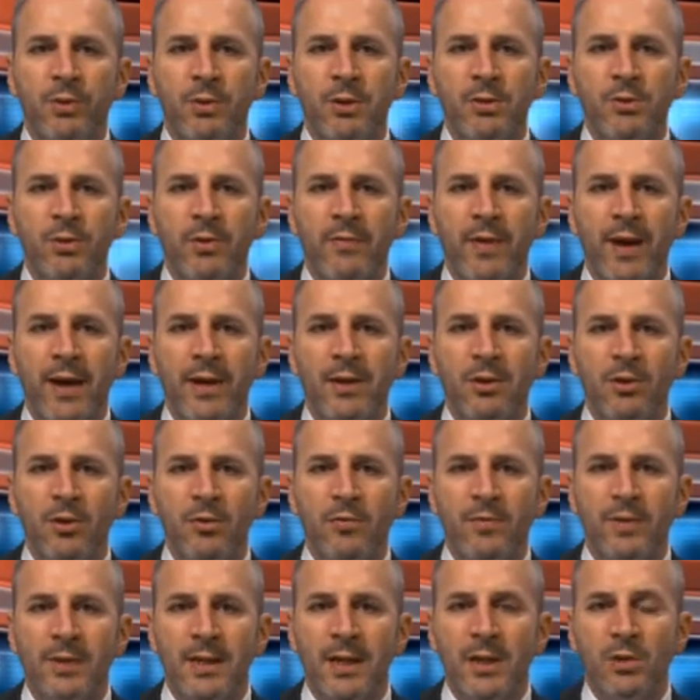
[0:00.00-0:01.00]
Questo
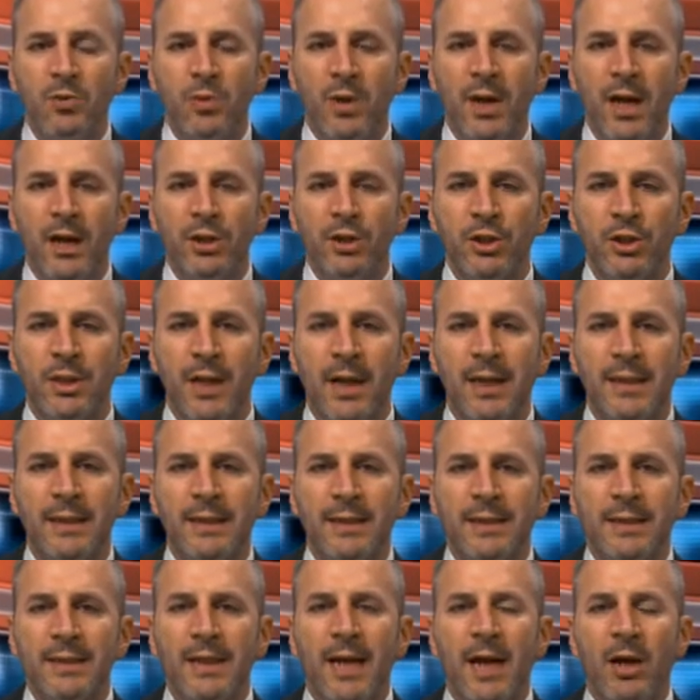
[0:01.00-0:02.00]
evento, fin dalla sua nascita,
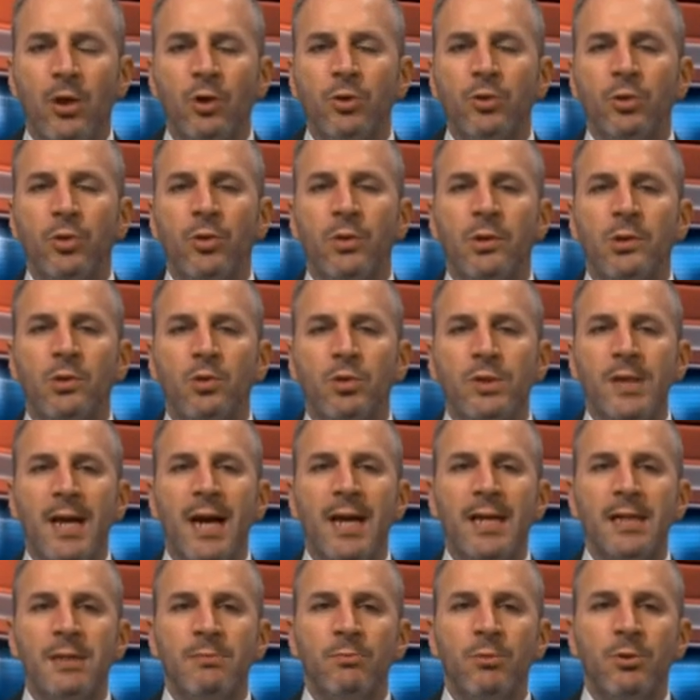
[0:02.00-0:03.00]
accolto con
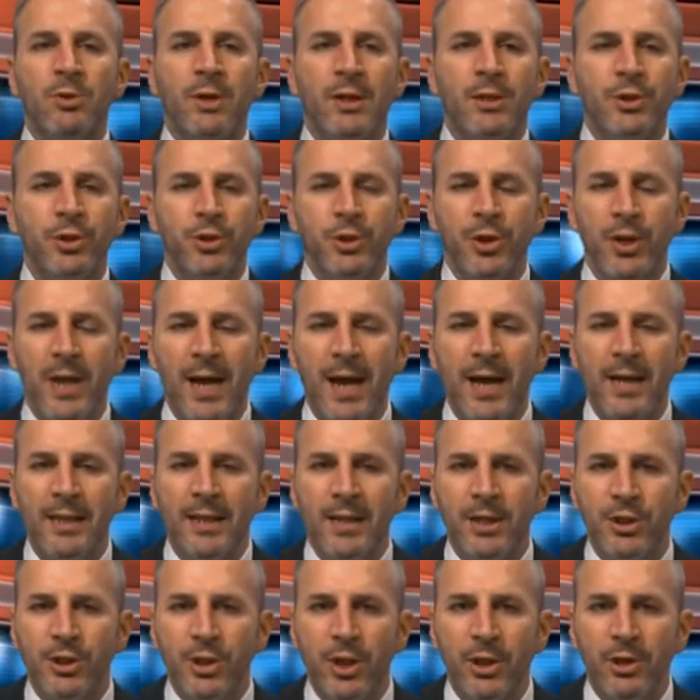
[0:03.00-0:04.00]
entusiasmo da centinaia
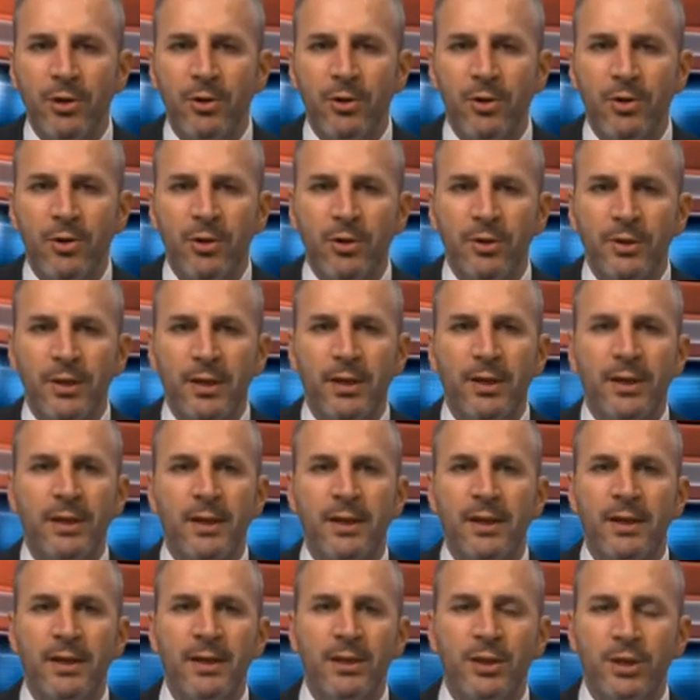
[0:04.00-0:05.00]
di, liceo, di
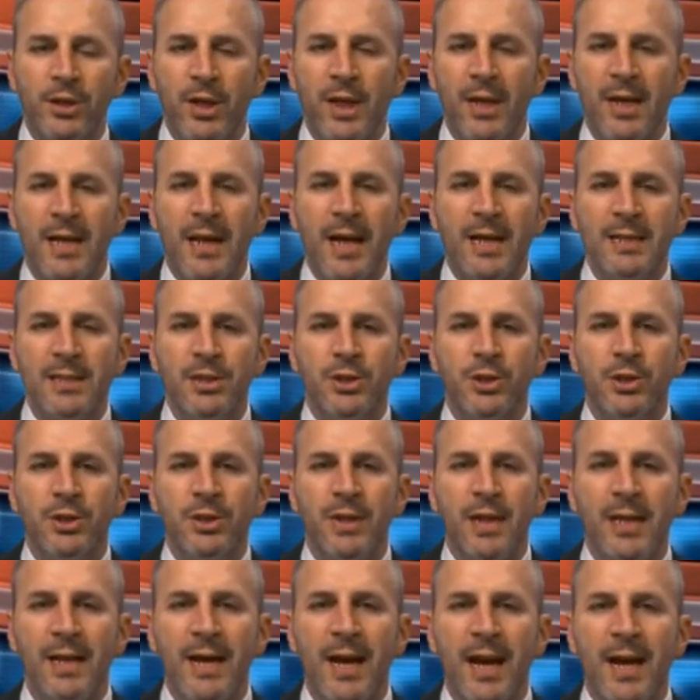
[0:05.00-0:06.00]
eh, licei classici
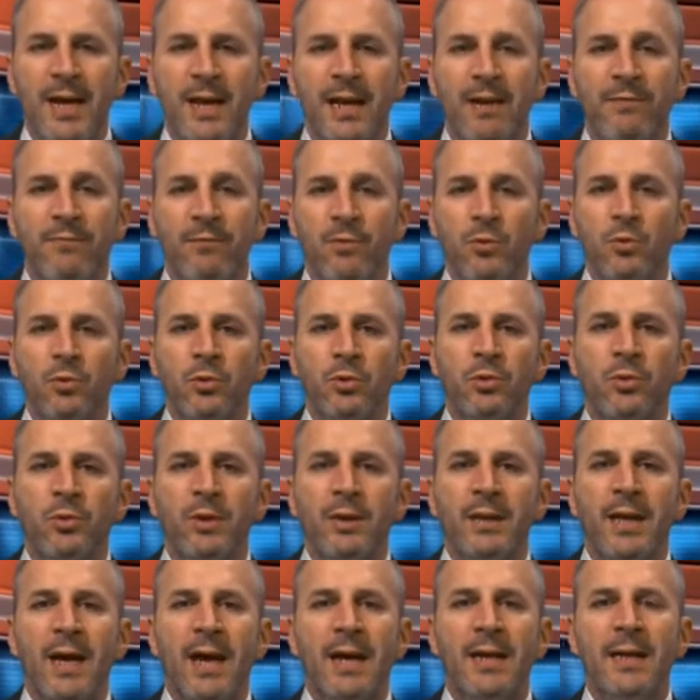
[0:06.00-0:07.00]
italiani, è frutto di
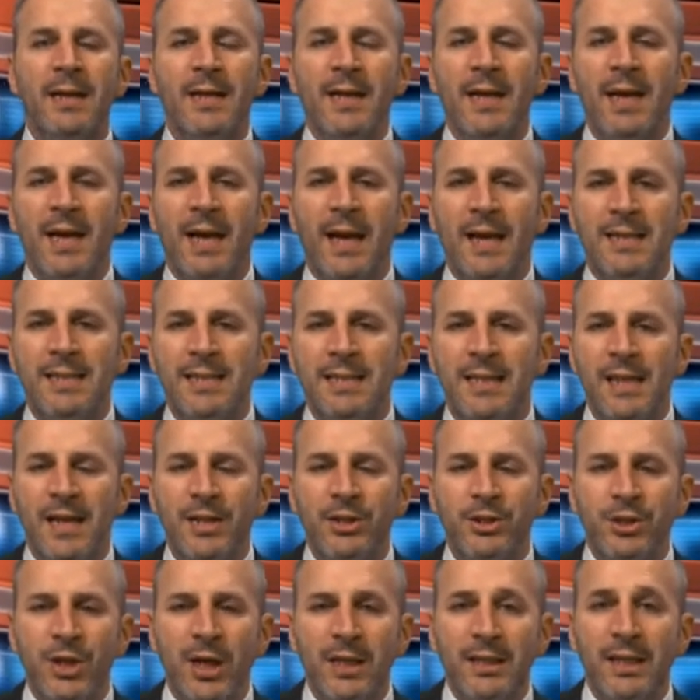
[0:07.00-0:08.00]
un'idea che è stata
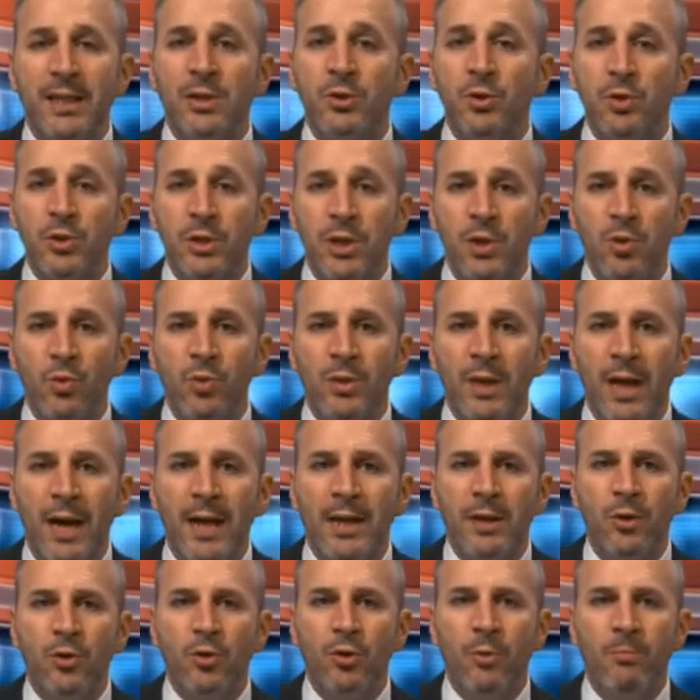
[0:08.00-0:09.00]
lanciata e sostenuta
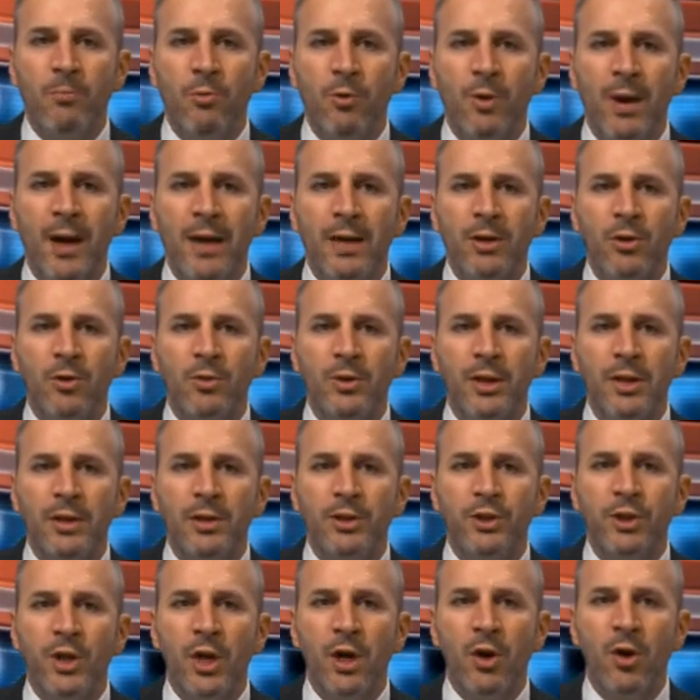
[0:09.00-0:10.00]
anno dopo anno dal
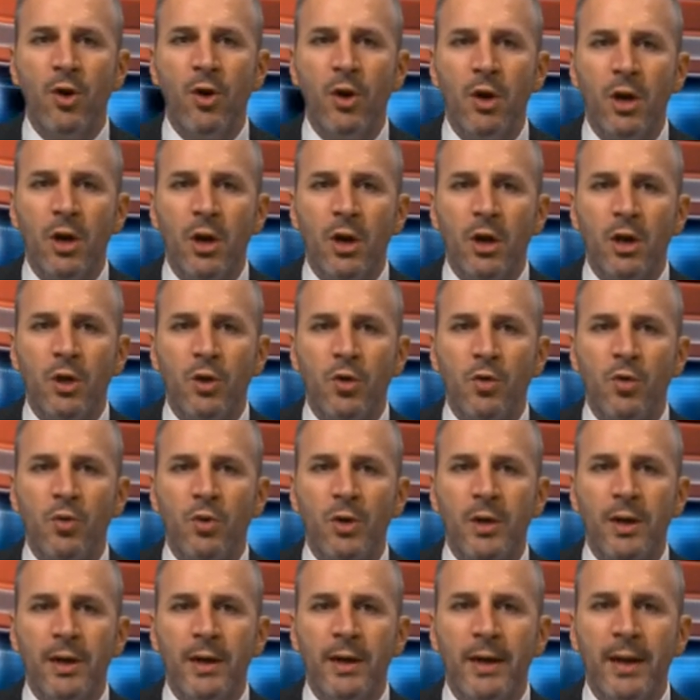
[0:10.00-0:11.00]
liceo
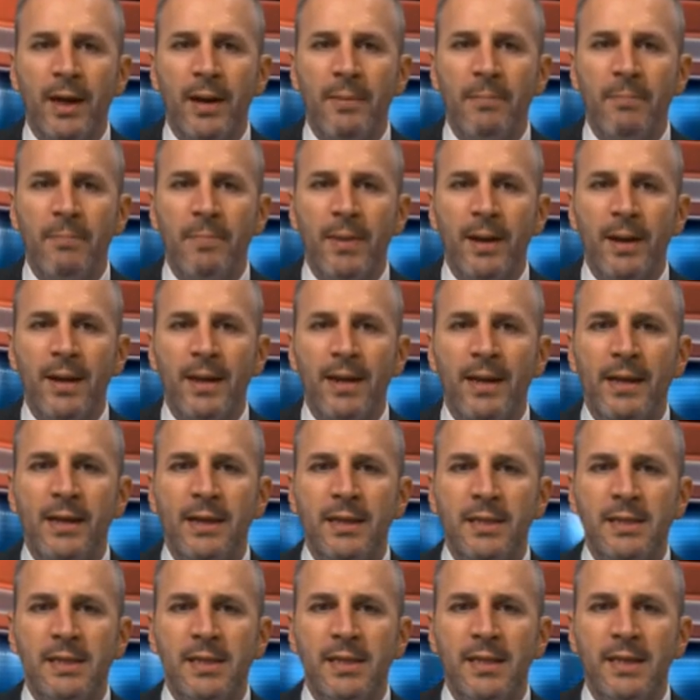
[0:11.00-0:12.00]
Gulli e
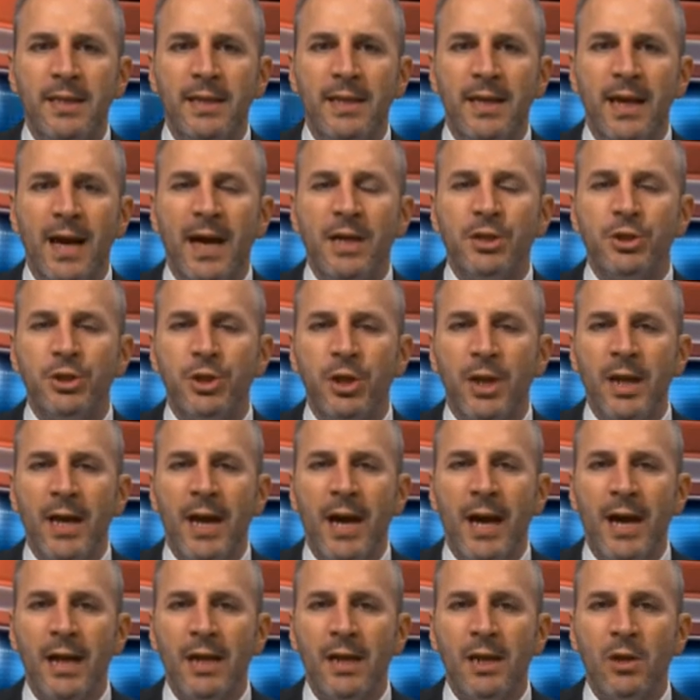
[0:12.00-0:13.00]
Pennisi di
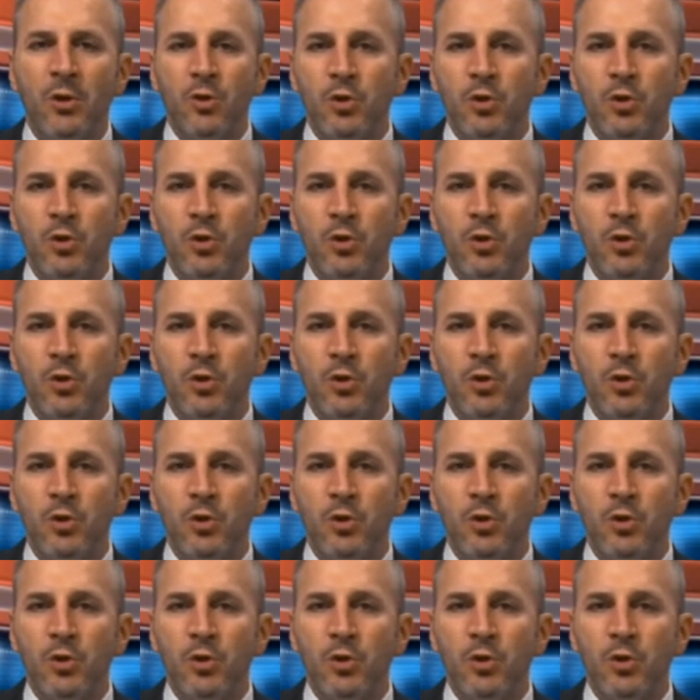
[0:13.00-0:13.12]
Acireale.